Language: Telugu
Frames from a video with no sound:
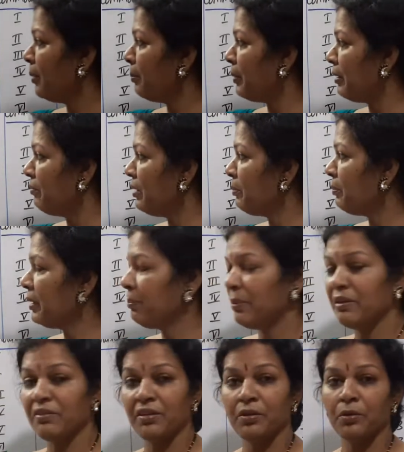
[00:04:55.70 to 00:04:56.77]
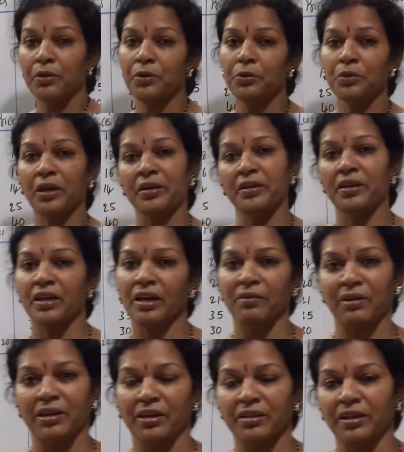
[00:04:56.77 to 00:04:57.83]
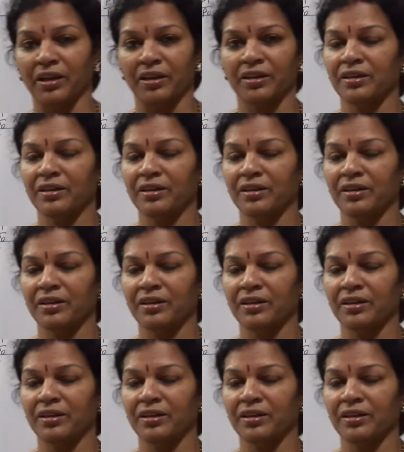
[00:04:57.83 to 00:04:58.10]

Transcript: పీ వన్ బై పీ జీరో ఇంటూ హండ్రెడ్ కావాలి కదా